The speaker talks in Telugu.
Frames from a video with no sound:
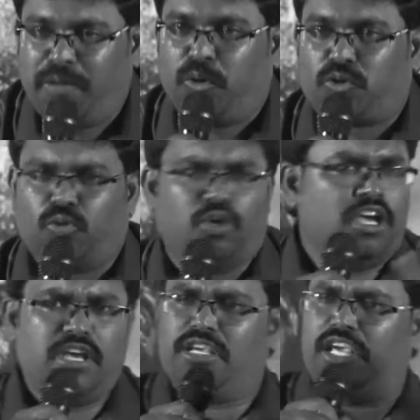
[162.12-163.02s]
అయిపోతూ
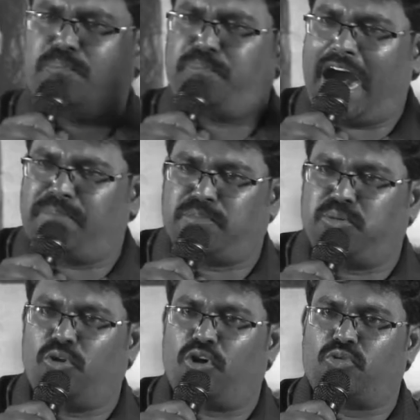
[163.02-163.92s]
ఈ
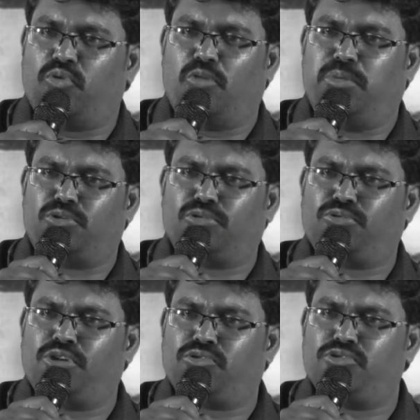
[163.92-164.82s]
పాపపు లోకంలో
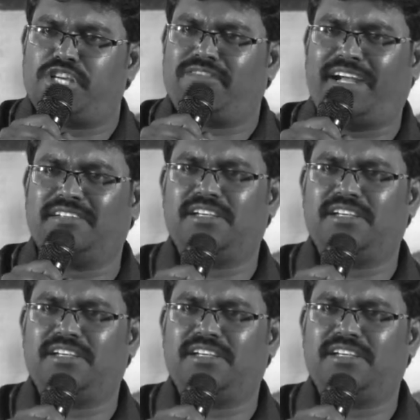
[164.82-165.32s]
బతుకుతున్నావు చూసావా